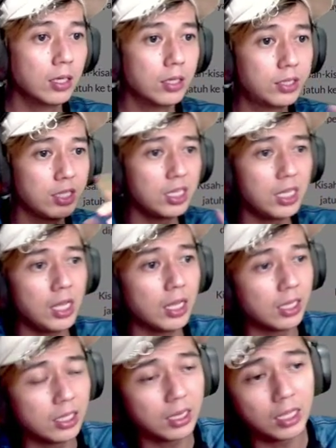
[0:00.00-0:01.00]
di sini
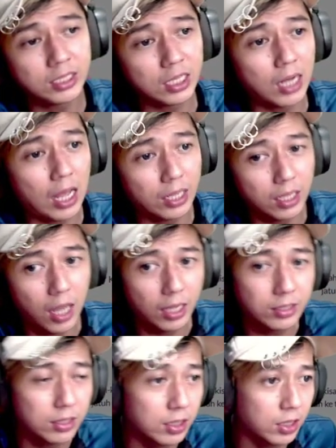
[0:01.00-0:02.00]
kita cek lagi
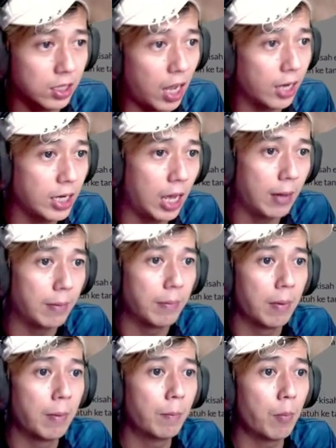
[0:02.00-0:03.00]
guys. Di sini ada
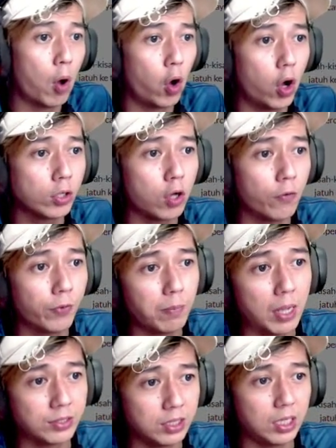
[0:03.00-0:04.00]
mohon
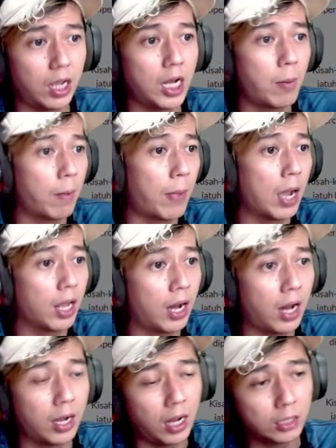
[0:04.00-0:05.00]
konfirmasi ya nama
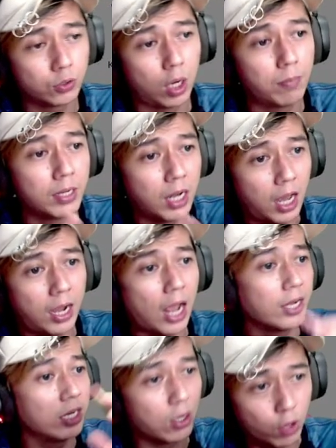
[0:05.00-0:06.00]
panggilan Anda sudah benar,
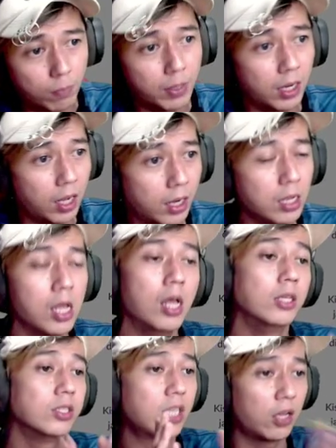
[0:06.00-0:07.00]
ID-nya udah benar,
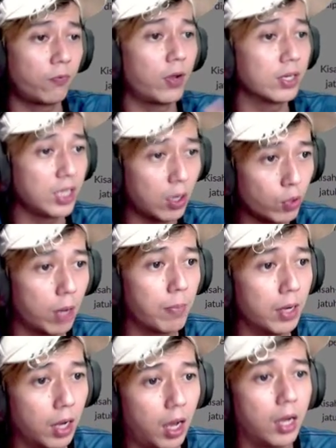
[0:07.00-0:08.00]
servernya udah
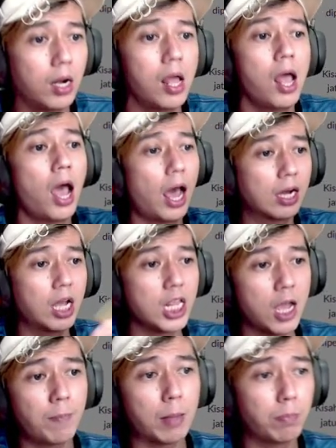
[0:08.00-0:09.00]
benar,
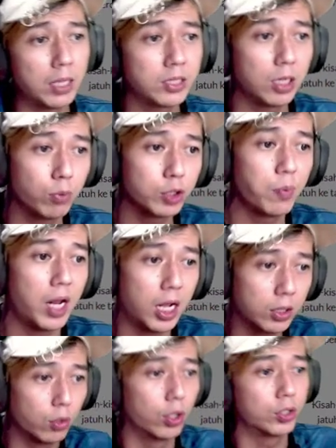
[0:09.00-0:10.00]
harganya
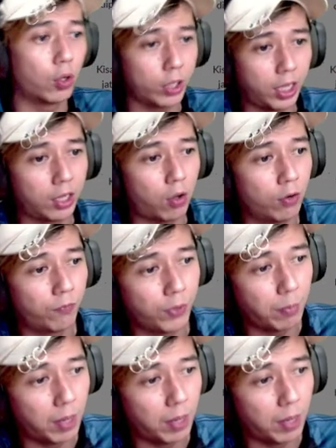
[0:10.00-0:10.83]
14.900. Oke, konfirm